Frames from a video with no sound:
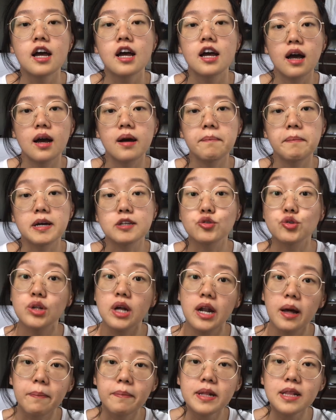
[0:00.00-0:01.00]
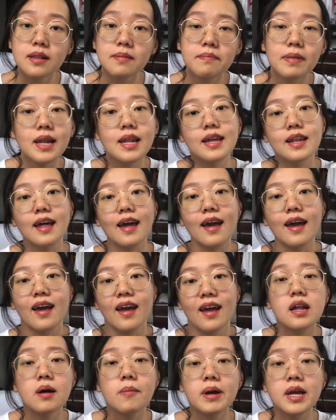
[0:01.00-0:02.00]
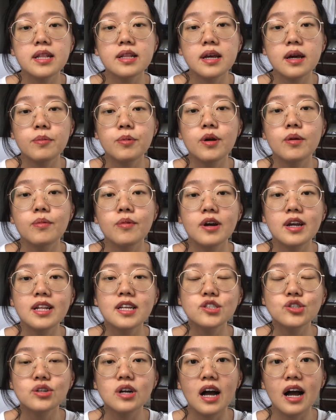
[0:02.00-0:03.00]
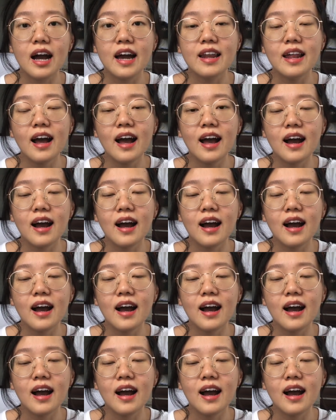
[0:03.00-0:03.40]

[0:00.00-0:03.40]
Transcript: Nah, pas sudah dapet beli deh. Yang namanya tiket promo ini juga kadang